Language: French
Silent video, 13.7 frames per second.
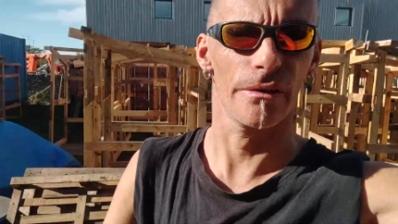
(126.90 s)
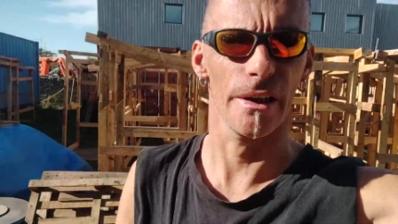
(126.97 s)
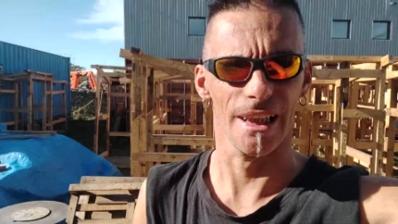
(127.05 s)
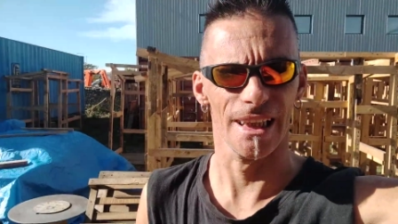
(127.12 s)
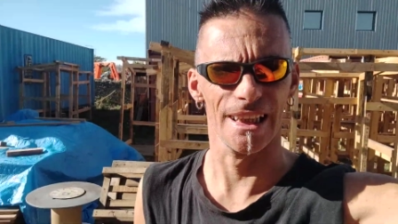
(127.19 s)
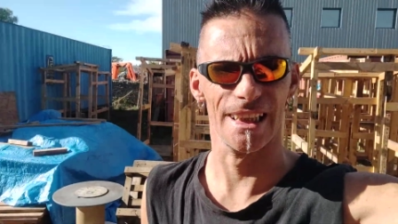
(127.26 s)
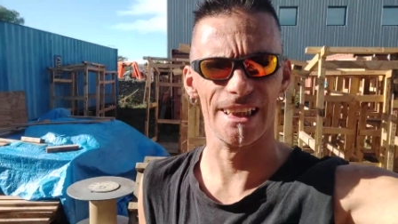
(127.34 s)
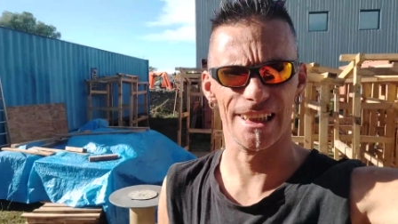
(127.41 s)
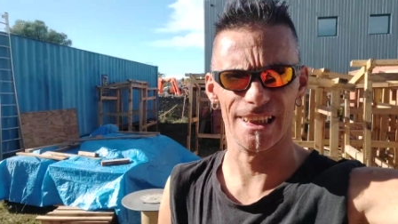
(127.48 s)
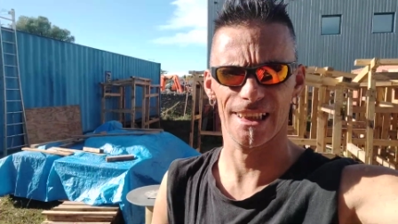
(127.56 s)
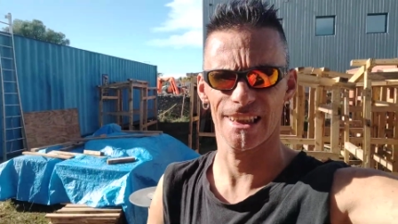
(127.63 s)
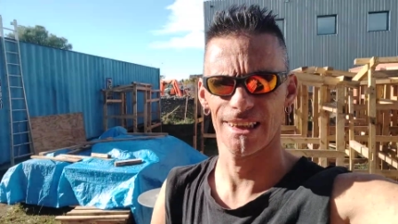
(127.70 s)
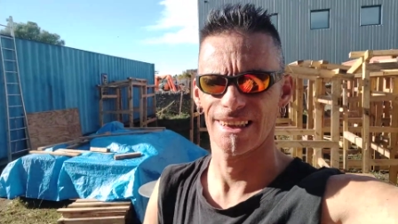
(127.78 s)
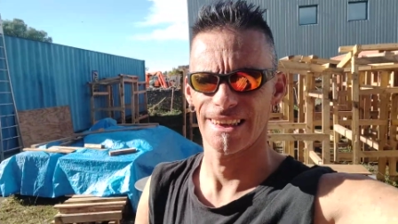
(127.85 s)
fait,
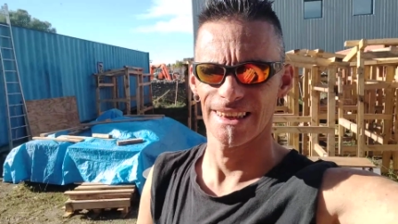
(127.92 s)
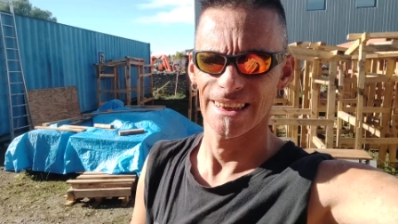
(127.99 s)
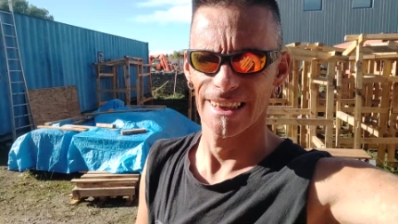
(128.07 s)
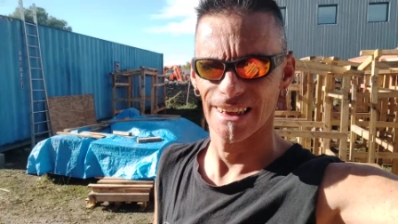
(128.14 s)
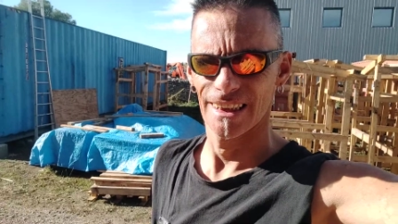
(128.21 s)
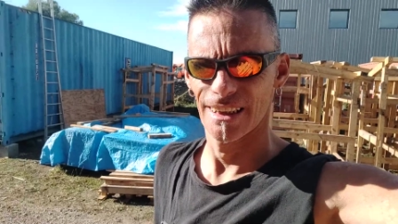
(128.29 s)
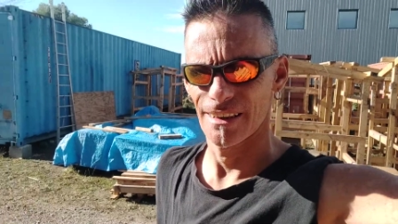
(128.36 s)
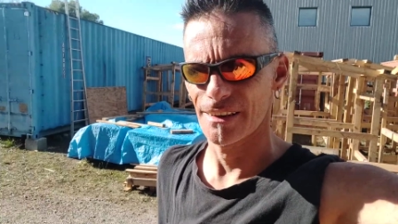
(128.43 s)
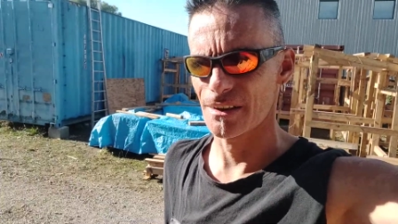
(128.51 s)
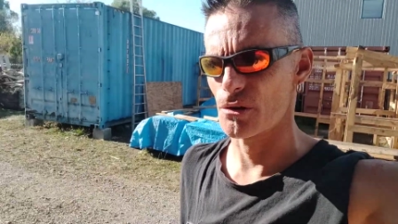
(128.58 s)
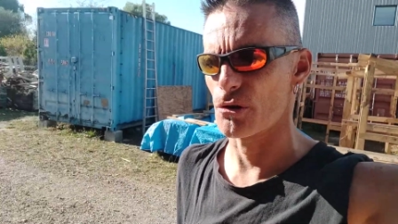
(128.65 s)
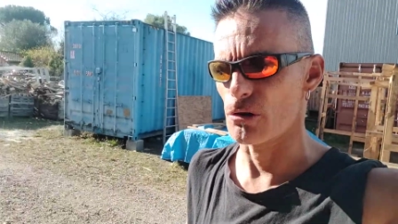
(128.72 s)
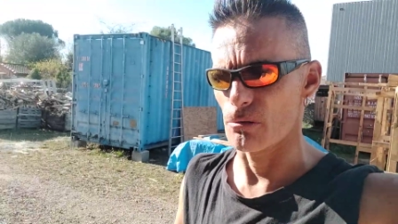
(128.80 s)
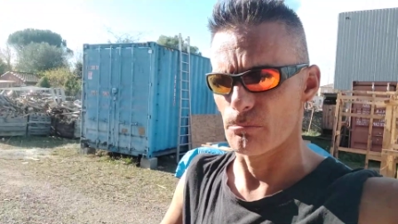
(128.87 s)
tant que
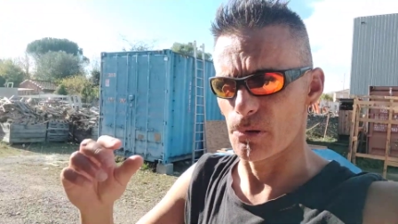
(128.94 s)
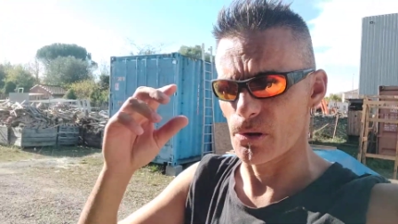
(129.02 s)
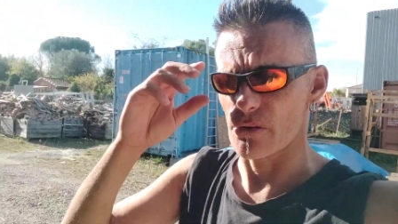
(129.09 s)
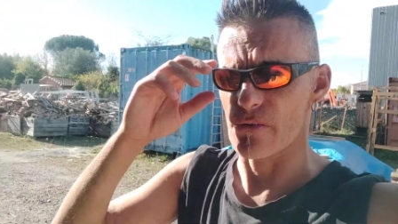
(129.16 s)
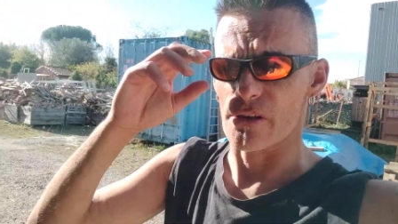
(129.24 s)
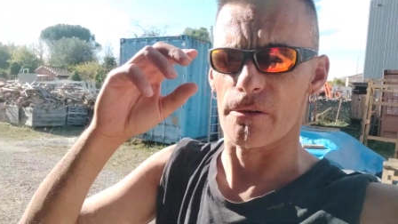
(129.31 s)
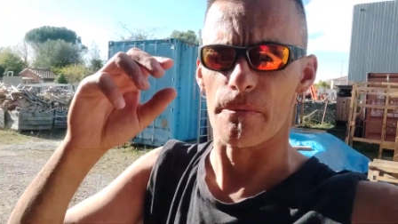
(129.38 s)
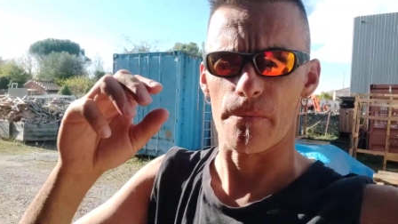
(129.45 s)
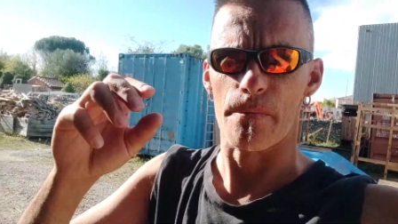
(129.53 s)
je suis en pause.